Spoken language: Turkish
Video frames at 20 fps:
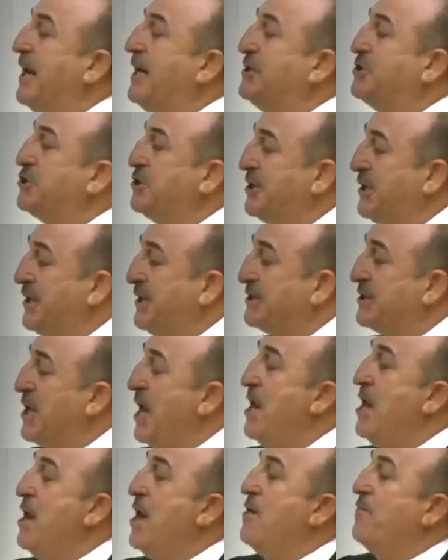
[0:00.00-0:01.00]
geliştiririz.
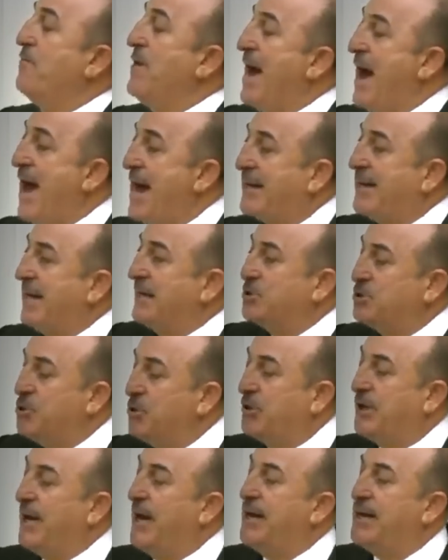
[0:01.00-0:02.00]
Ve herkes
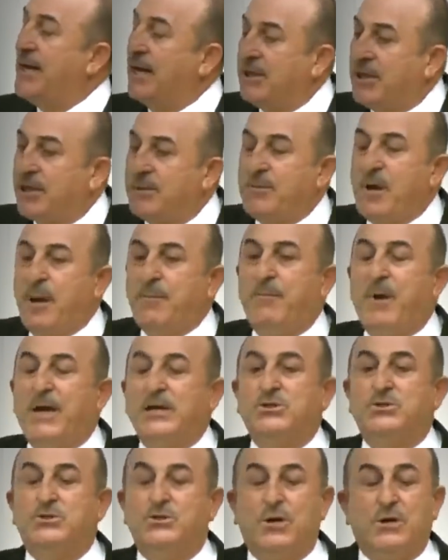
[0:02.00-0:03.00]
Türkiye'ye yatırım yapmak
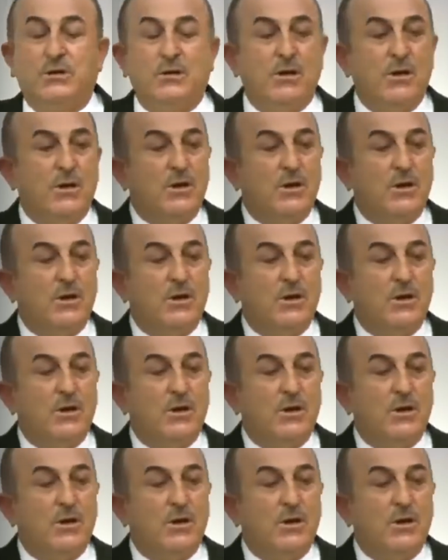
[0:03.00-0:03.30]
istiyor.